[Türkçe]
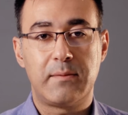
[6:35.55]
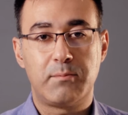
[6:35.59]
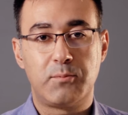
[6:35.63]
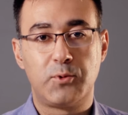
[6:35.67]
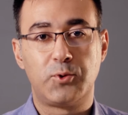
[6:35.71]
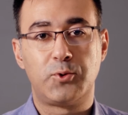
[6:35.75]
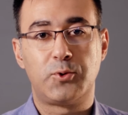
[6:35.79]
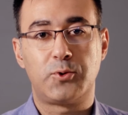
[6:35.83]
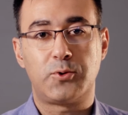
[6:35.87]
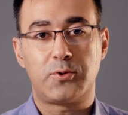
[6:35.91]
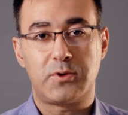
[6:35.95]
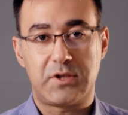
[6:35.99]

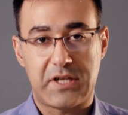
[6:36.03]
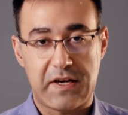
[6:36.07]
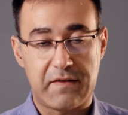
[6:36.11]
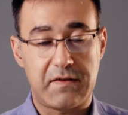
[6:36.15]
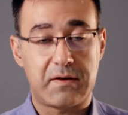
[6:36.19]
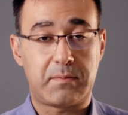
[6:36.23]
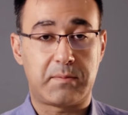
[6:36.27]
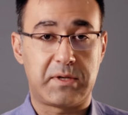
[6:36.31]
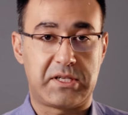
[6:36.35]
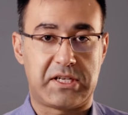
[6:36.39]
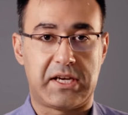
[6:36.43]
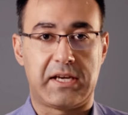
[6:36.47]
bunu
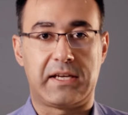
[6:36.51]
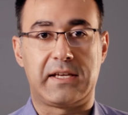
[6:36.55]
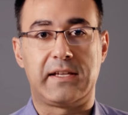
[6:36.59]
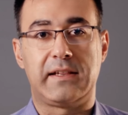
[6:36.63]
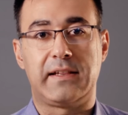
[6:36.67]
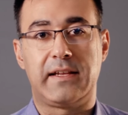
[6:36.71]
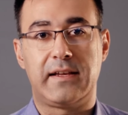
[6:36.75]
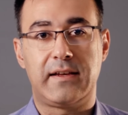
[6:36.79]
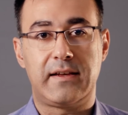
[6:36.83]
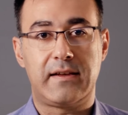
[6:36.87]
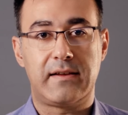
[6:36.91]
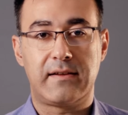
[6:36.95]
çevik bir
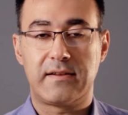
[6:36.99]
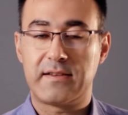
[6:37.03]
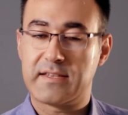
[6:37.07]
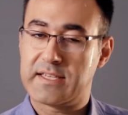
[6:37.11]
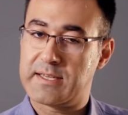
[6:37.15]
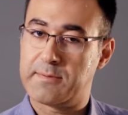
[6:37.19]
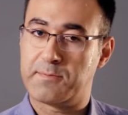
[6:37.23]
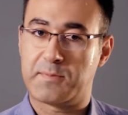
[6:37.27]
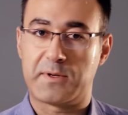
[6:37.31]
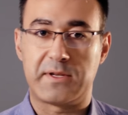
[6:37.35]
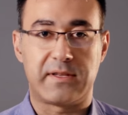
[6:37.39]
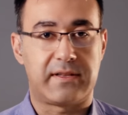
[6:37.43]
şekilde
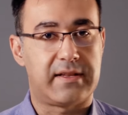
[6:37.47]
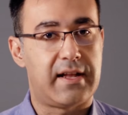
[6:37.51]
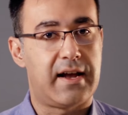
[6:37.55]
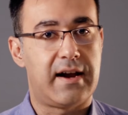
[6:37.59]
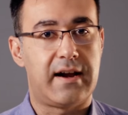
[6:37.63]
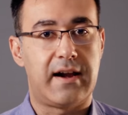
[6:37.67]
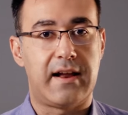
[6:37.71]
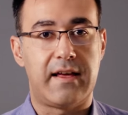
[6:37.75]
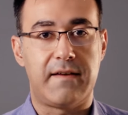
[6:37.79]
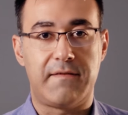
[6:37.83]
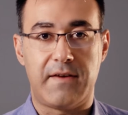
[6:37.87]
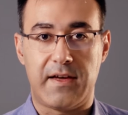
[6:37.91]

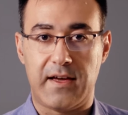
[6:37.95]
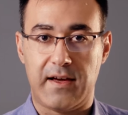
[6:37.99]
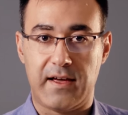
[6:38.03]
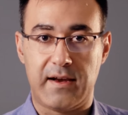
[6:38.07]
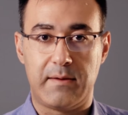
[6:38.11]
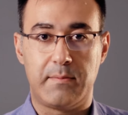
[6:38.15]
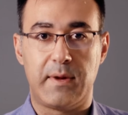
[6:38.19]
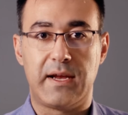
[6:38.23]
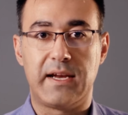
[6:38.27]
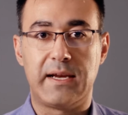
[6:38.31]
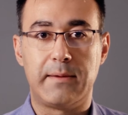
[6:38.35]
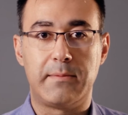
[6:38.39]
sprintlerle veya
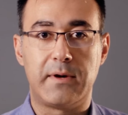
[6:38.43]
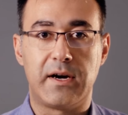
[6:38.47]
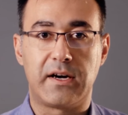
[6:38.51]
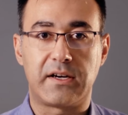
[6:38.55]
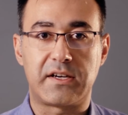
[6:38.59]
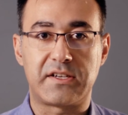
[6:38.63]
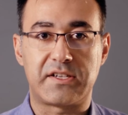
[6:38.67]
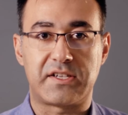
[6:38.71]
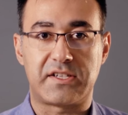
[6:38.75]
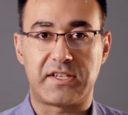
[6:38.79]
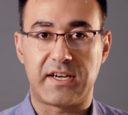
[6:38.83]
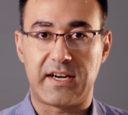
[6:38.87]
yani belli bir
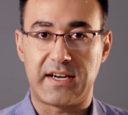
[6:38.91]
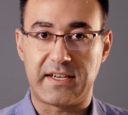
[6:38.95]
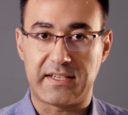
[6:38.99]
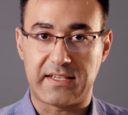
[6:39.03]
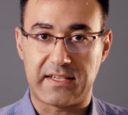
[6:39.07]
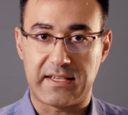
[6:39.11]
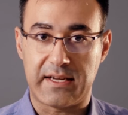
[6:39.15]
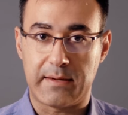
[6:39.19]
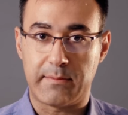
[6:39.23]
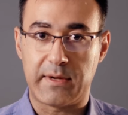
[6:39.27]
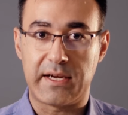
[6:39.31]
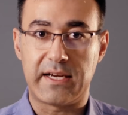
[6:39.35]
akış
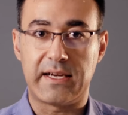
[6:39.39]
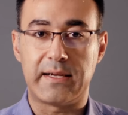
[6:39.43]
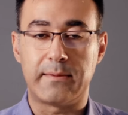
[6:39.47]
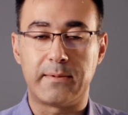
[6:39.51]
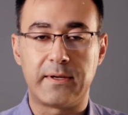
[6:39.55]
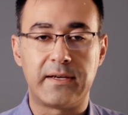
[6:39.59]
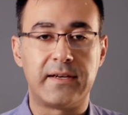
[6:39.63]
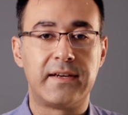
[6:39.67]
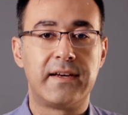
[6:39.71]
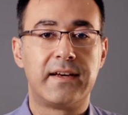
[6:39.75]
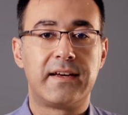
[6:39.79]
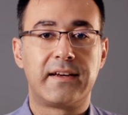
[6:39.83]
içerisinde,
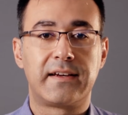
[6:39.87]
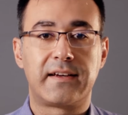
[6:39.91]
belli bir